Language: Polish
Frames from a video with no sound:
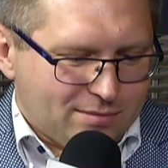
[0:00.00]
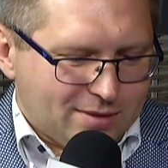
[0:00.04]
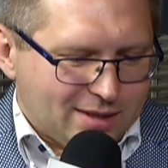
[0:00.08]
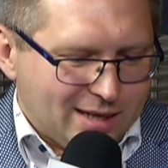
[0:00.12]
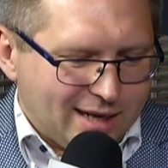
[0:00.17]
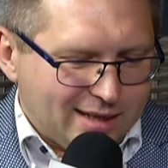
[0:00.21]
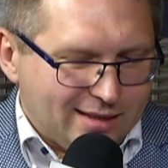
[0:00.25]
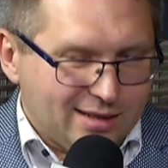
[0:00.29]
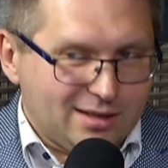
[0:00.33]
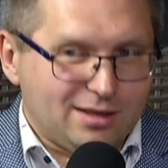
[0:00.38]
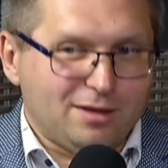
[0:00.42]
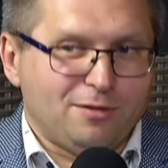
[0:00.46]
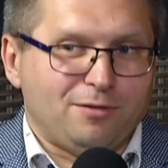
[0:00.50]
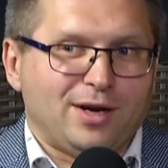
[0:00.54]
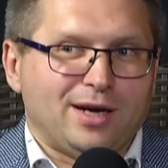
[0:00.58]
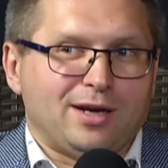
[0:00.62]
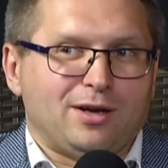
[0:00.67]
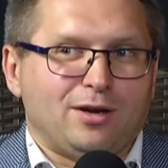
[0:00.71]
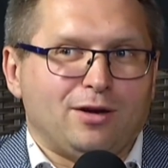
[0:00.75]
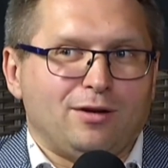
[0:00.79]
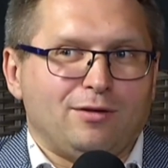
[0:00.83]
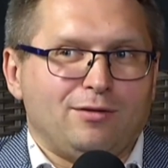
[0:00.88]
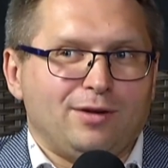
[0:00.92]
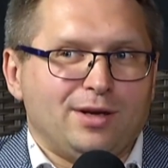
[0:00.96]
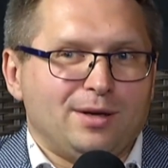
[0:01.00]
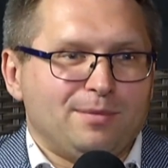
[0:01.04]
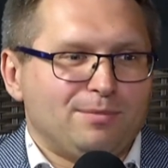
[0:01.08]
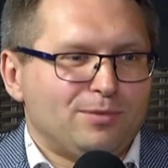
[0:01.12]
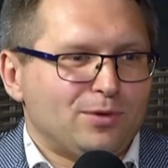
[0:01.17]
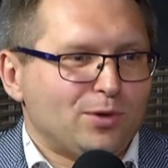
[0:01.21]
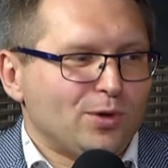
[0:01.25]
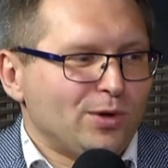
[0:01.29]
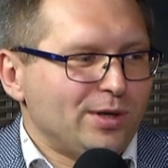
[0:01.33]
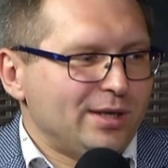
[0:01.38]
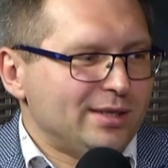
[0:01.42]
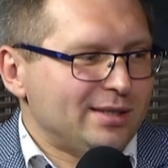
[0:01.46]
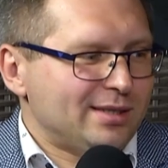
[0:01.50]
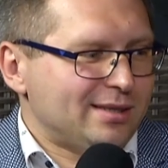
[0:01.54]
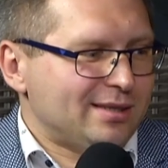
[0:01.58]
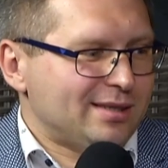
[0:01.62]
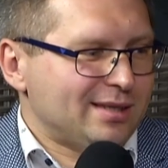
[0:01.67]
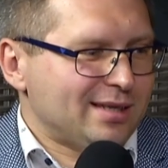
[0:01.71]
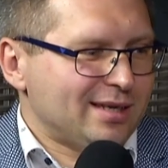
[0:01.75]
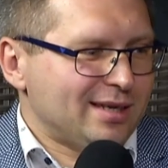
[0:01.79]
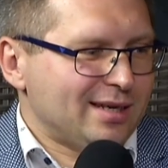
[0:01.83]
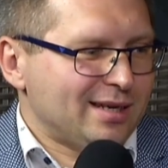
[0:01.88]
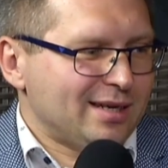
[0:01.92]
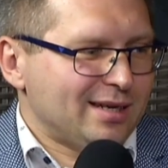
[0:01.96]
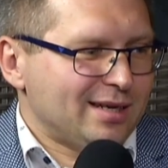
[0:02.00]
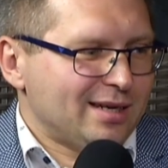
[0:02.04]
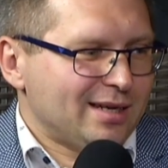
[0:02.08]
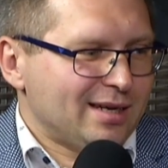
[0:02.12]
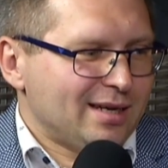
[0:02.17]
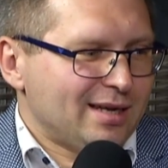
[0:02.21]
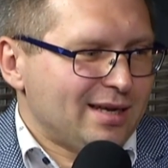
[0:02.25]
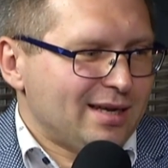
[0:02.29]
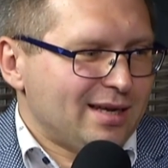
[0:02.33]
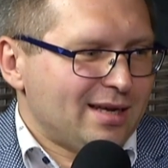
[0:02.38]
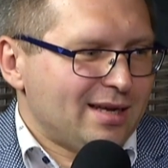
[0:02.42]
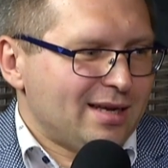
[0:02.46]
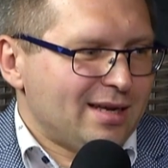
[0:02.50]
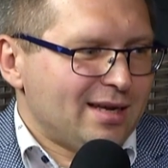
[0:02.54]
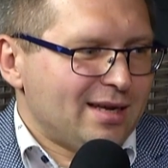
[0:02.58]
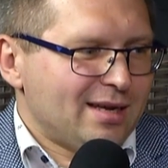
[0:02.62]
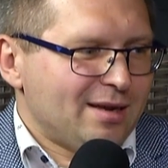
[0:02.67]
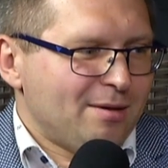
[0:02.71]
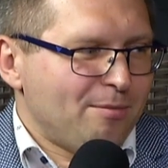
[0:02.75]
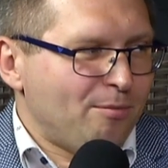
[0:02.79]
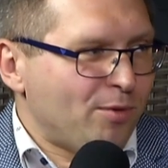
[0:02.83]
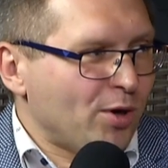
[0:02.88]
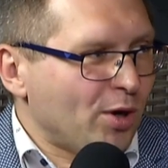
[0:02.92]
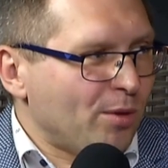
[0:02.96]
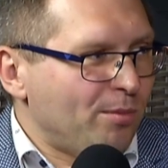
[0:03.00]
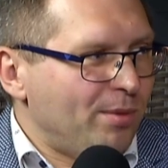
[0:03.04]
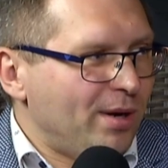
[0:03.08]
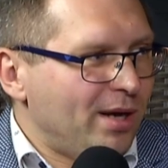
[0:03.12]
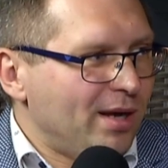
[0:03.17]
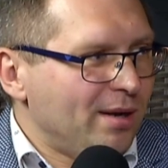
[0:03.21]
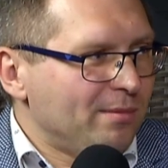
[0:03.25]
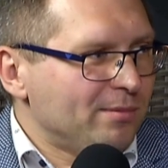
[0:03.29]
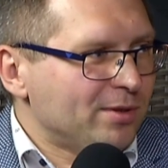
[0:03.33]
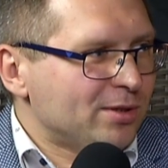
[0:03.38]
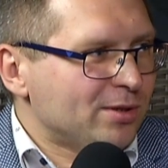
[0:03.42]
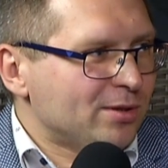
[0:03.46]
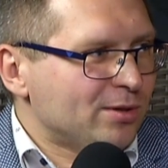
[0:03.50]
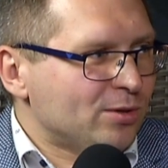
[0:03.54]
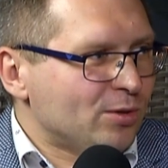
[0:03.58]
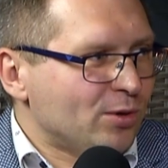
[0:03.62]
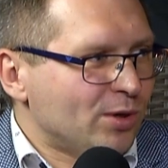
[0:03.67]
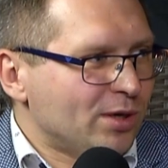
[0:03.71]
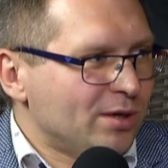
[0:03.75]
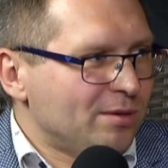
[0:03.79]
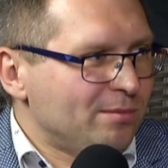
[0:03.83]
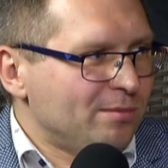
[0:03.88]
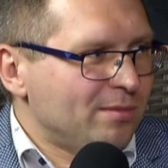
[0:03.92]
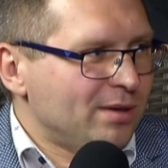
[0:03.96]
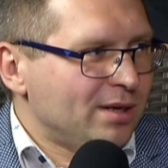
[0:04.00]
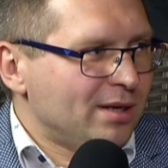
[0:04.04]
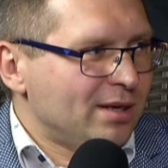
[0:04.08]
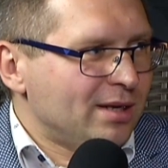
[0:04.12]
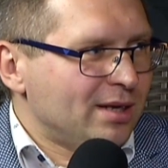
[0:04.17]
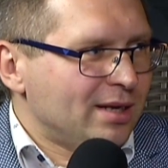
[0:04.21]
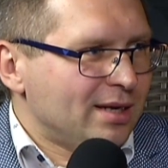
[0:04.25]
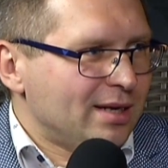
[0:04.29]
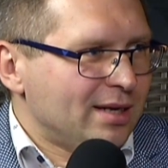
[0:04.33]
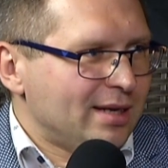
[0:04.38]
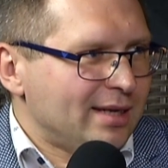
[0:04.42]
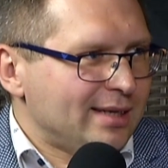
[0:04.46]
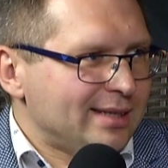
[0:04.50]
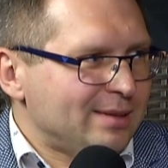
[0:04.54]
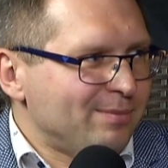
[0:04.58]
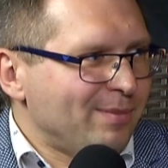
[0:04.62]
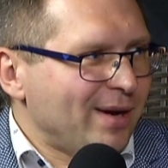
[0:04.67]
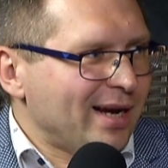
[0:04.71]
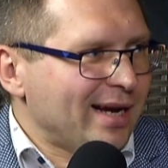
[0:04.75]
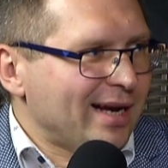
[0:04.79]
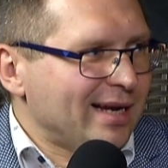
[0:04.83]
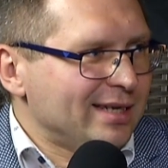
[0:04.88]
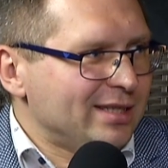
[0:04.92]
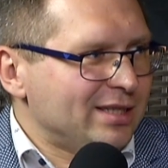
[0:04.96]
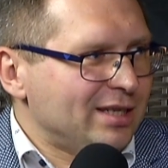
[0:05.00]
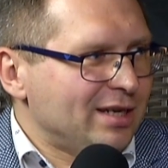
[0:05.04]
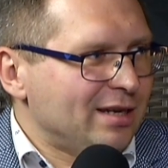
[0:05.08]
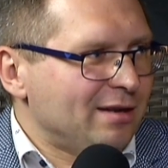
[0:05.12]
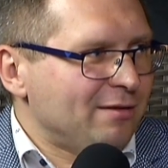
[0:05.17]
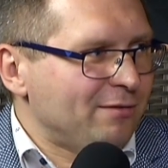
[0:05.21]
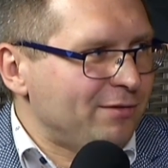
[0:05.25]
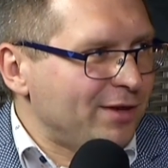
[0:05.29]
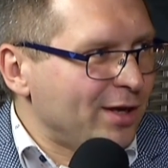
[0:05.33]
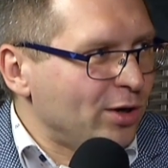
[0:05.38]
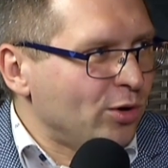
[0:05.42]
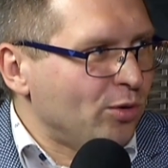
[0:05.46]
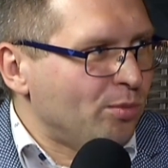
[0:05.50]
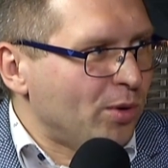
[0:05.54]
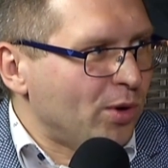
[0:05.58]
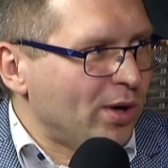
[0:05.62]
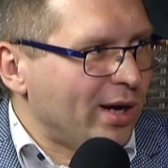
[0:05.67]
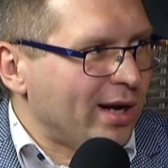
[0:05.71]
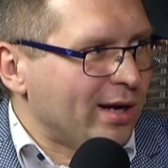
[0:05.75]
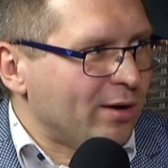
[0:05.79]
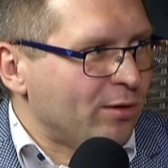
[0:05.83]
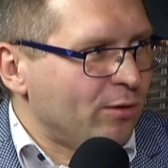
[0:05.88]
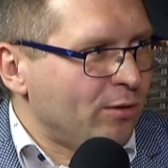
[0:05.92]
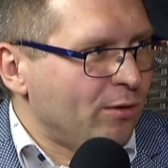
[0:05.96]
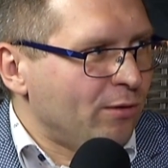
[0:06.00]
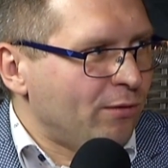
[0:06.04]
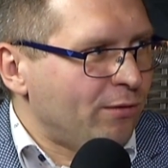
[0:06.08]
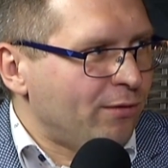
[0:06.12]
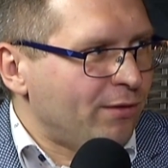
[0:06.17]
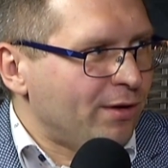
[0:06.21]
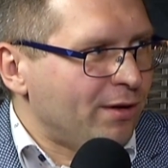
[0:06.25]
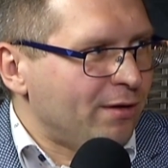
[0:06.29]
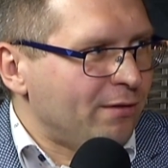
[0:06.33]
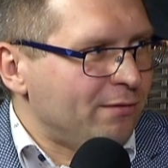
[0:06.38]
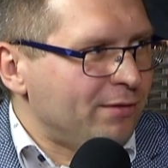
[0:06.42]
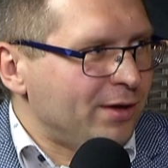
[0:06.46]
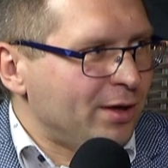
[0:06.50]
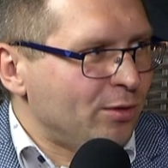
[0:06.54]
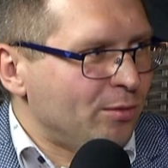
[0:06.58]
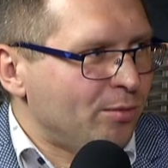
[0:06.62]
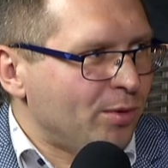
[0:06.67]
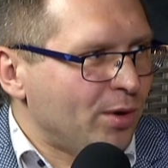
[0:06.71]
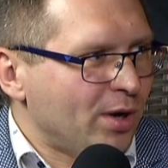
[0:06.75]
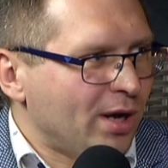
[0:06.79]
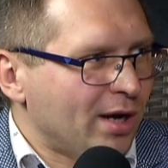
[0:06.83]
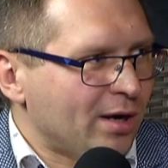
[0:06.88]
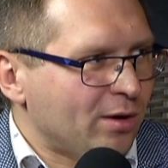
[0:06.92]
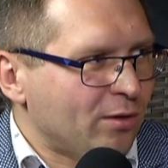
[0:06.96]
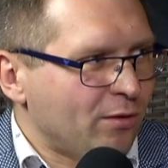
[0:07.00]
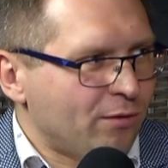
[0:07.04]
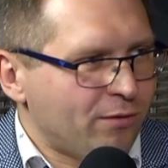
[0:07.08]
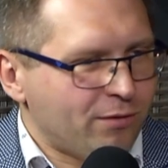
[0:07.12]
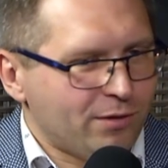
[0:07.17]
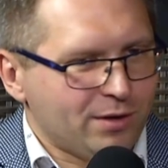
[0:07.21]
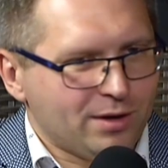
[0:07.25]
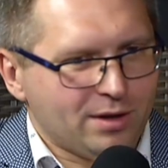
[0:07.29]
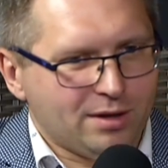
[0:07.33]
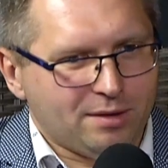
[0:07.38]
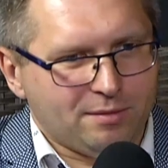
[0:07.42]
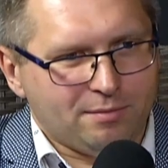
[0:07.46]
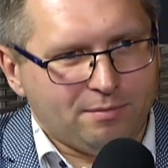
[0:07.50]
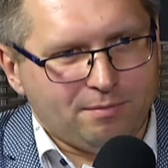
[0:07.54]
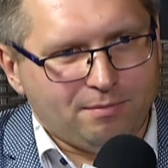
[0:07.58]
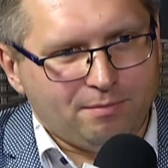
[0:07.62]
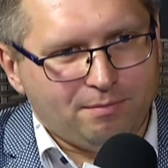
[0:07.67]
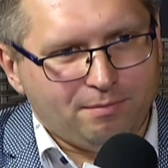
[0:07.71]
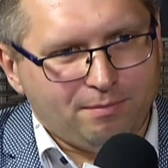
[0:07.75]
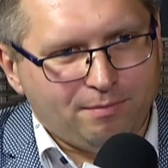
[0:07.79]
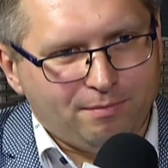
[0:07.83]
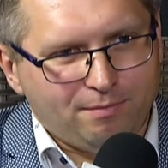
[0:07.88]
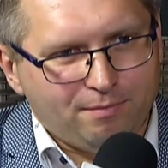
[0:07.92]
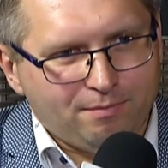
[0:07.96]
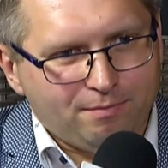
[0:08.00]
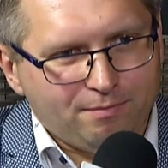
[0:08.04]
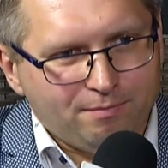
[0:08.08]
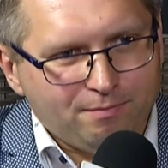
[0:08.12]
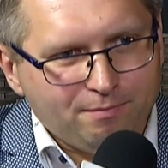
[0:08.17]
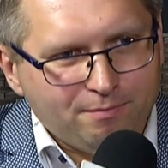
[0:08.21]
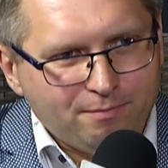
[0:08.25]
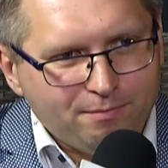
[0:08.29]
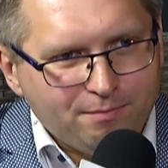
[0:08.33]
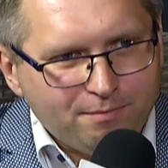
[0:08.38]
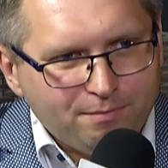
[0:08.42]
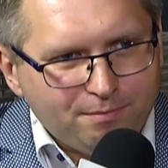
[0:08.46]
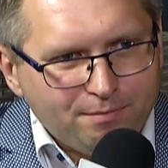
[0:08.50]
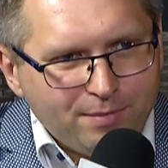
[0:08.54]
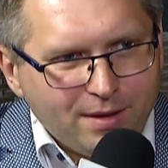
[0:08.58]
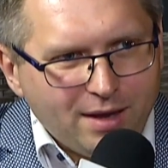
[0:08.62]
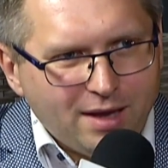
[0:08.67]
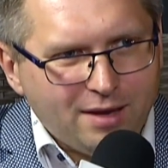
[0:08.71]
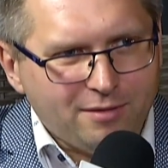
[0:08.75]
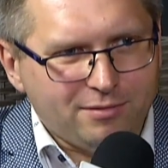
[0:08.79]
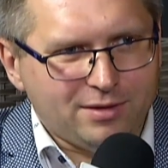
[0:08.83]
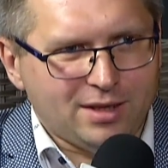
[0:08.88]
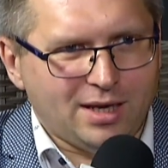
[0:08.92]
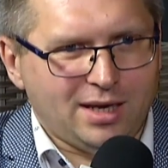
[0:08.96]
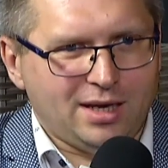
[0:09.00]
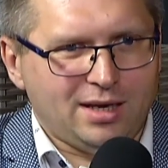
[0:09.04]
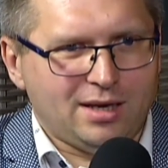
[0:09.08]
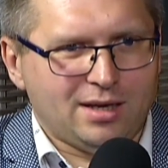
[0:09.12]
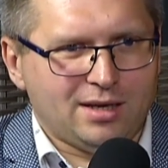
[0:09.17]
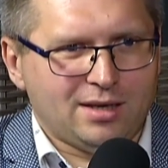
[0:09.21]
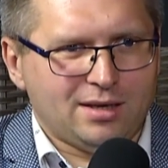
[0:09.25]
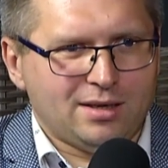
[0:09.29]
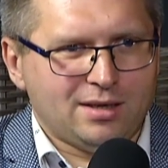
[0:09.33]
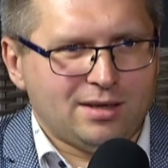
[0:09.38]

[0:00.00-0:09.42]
kredyty frankowe to jest e, problem, z którym e, zmaga się wielu Polaków. E, wielu Polaków pewnej,